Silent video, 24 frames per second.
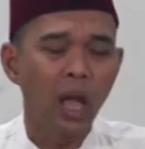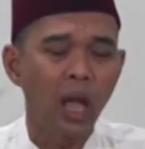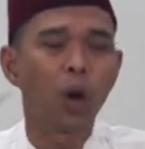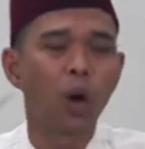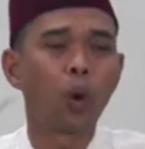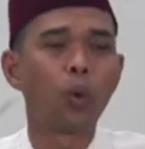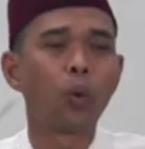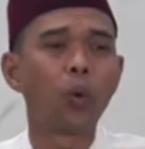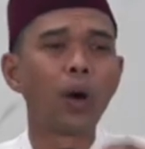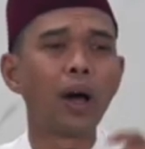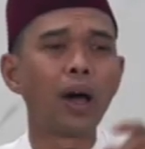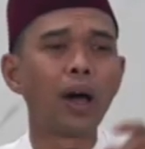
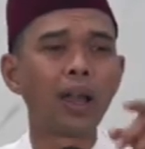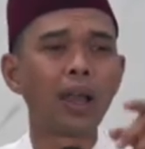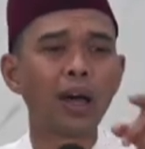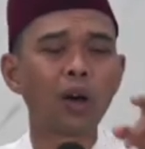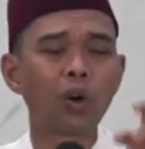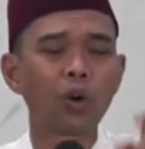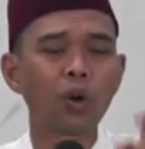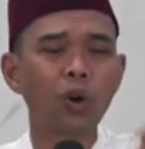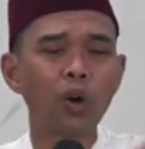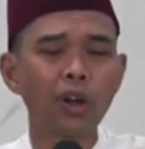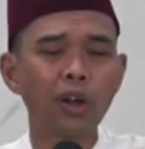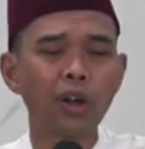
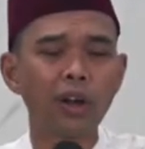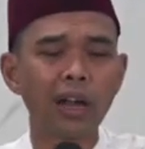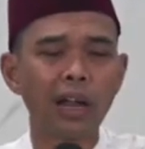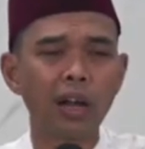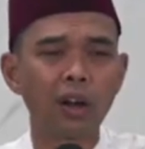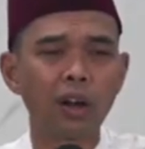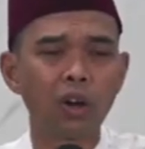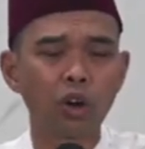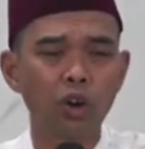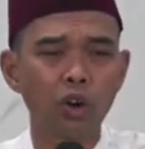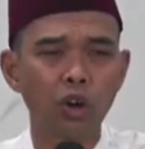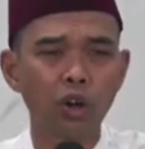
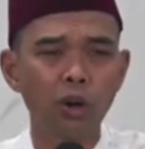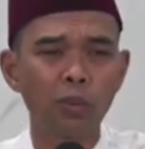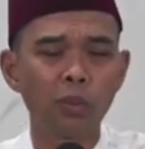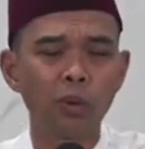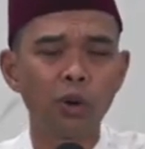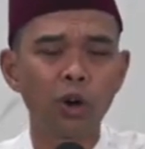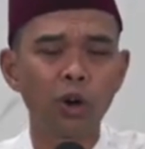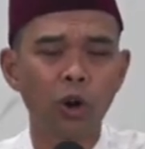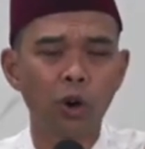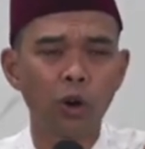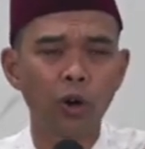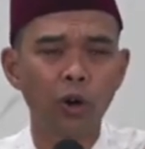Walahunna
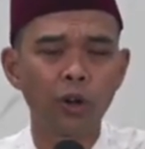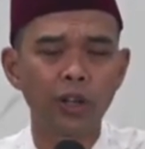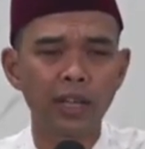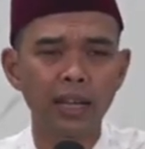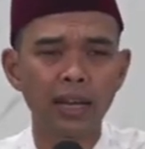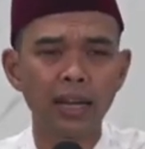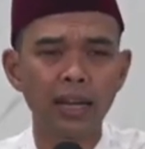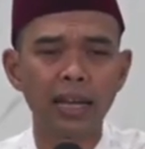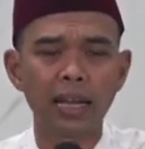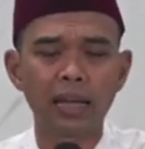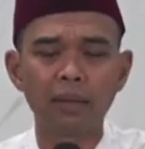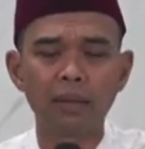rubu'u
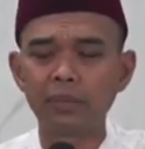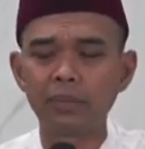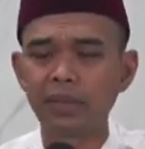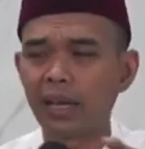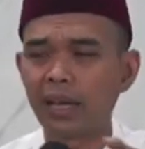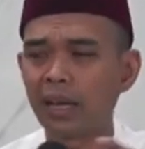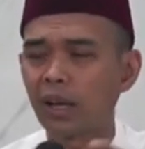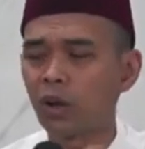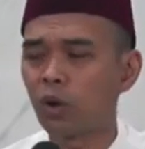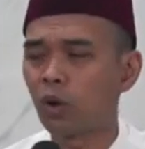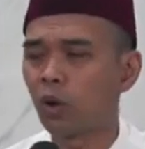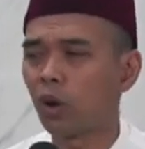illam
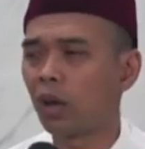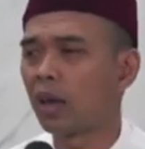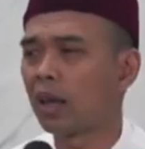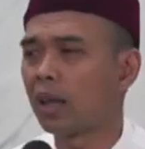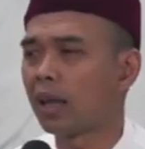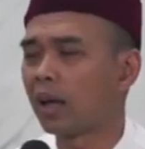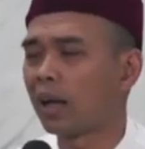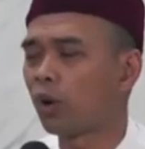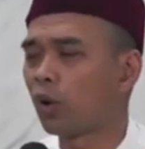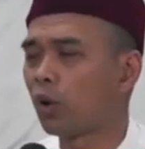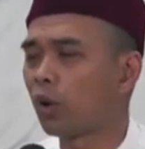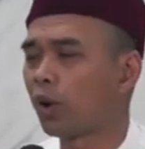yakul
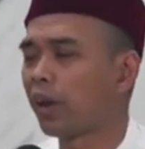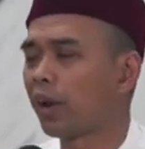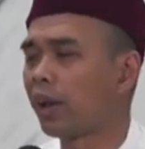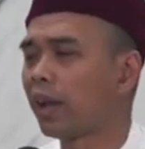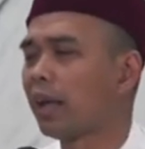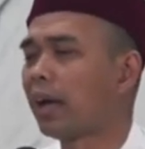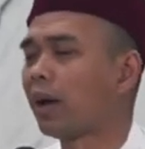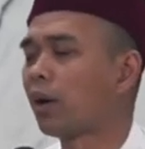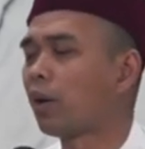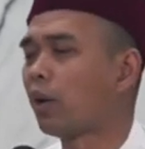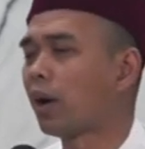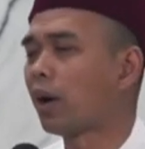
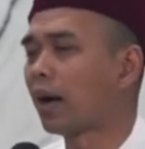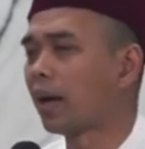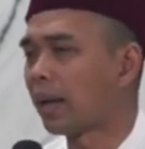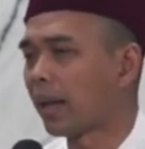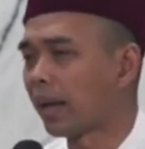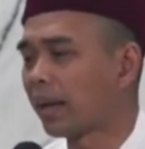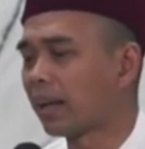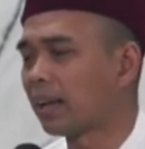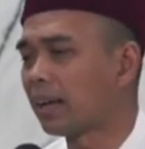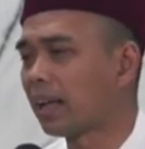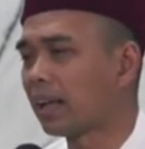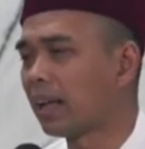
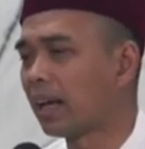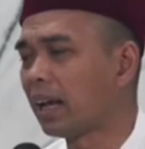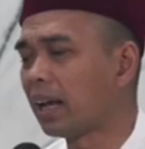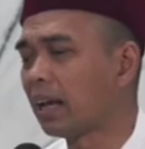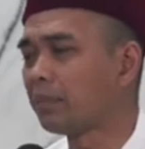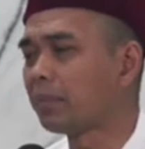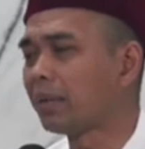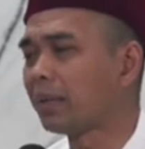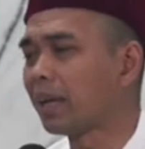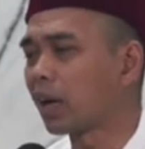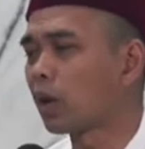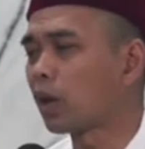walad
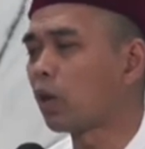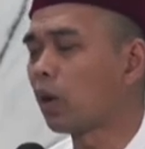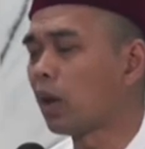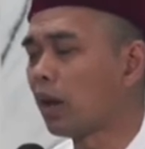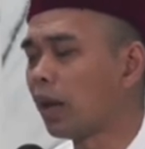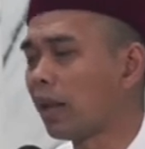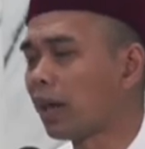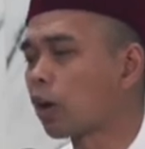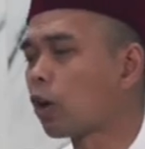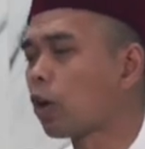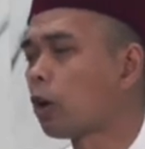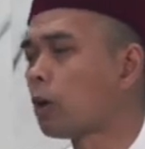illam yakul
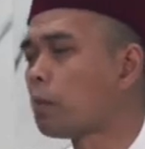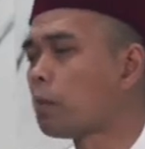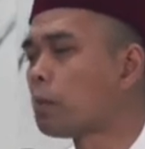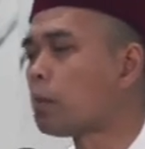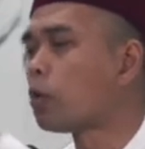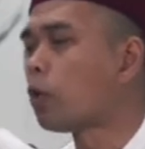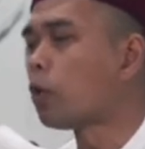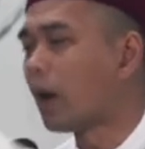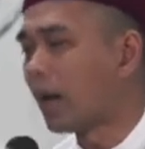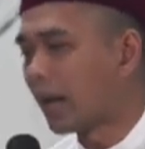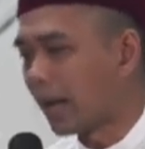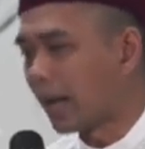
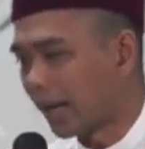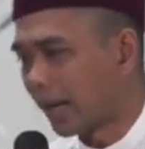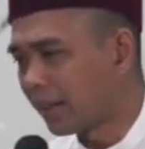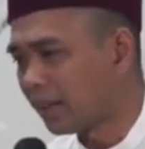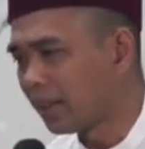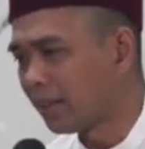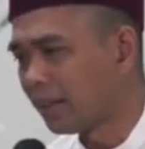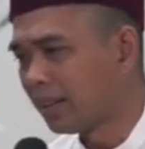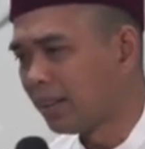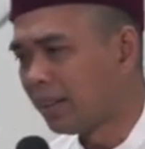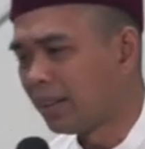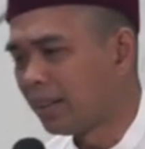lakum walad.
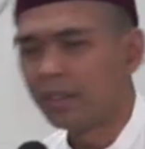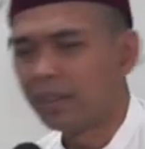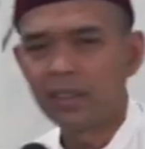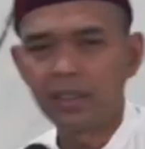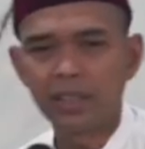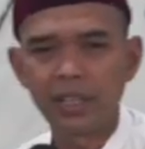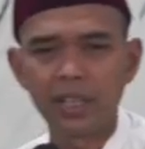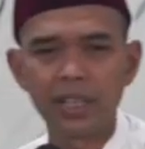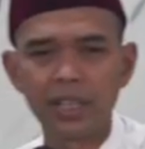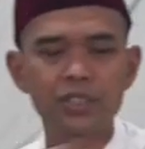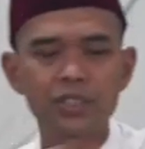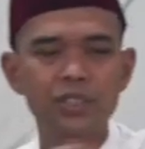
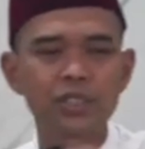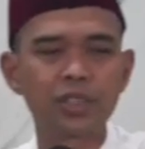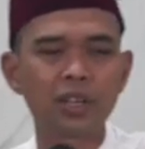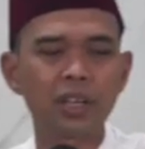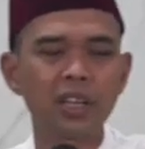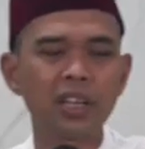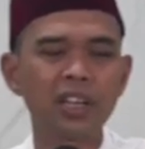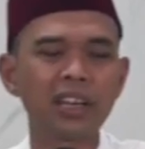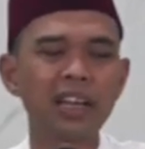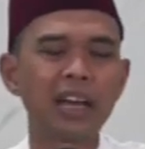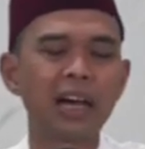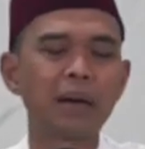
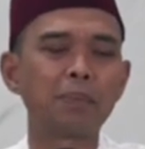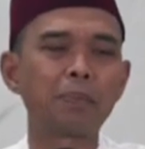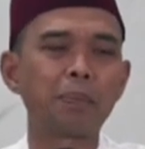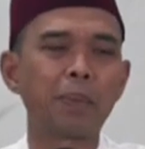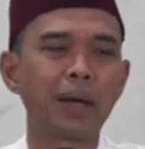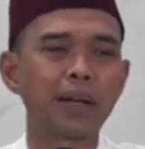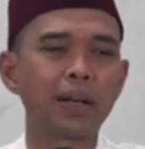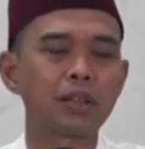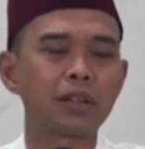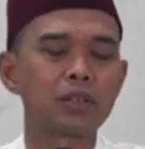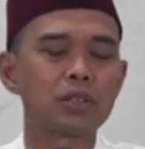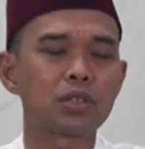Istri
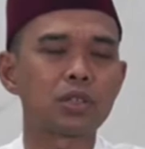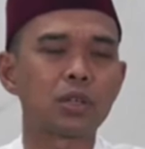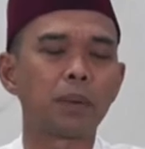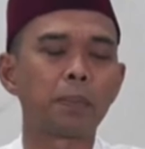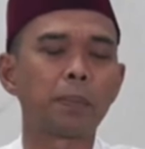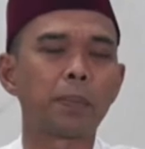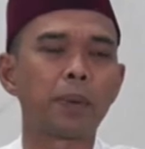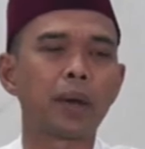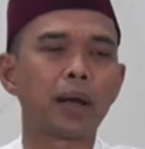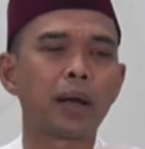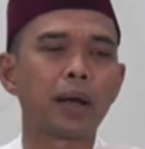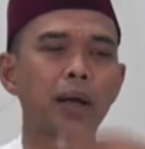dapat
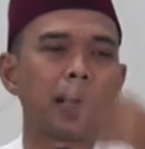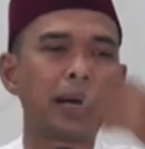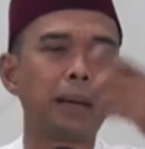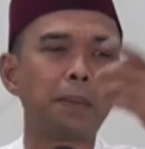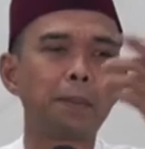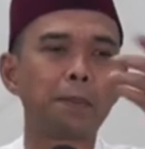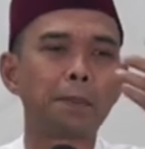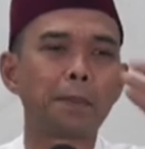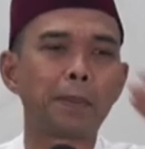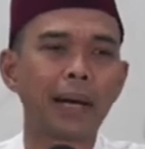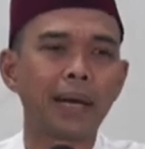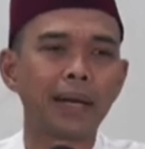
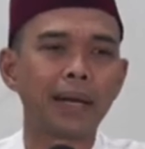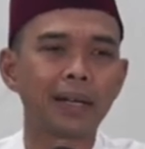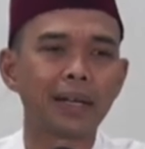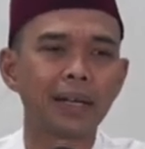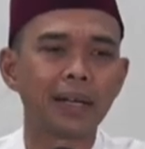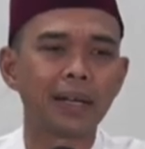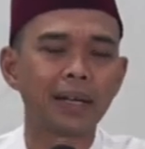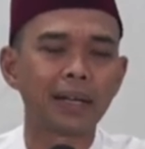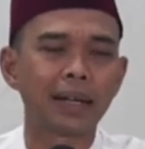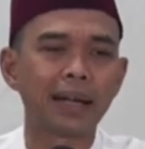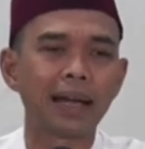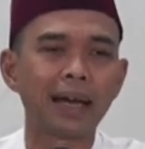
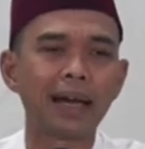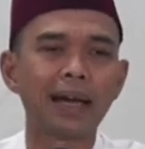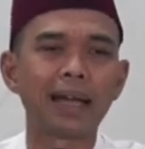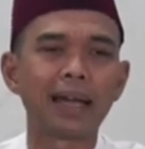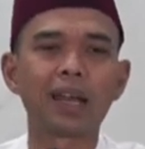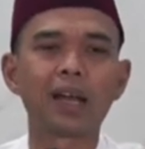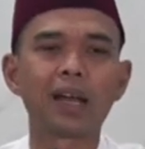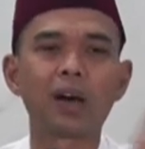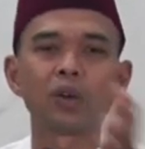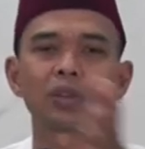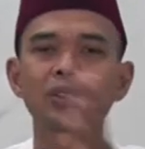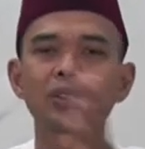seperempat
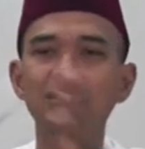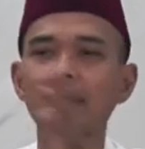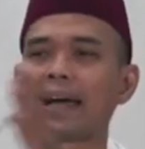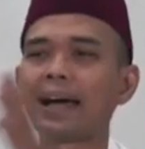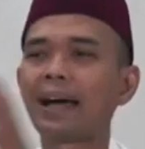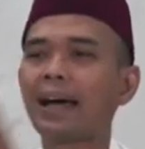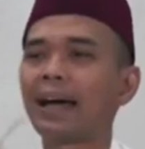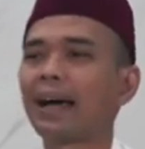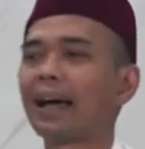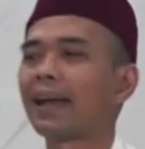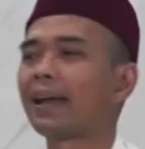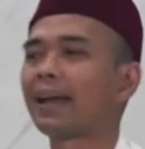kalau
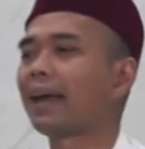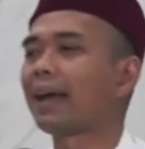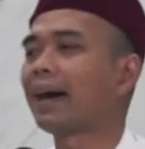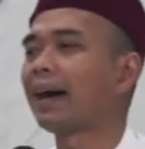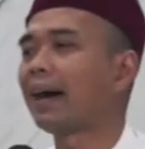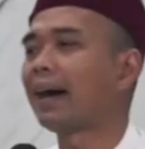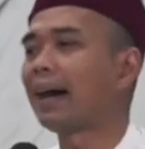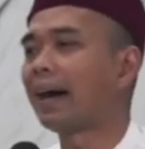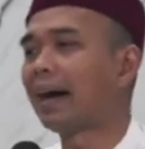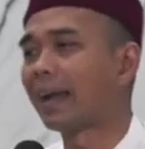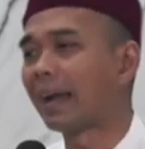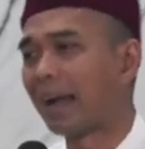tak
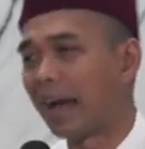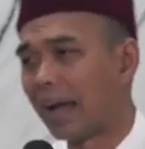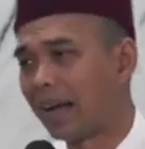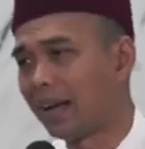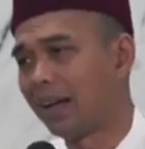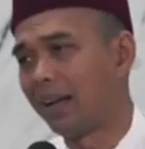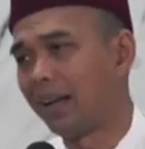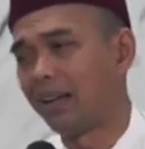ada anak.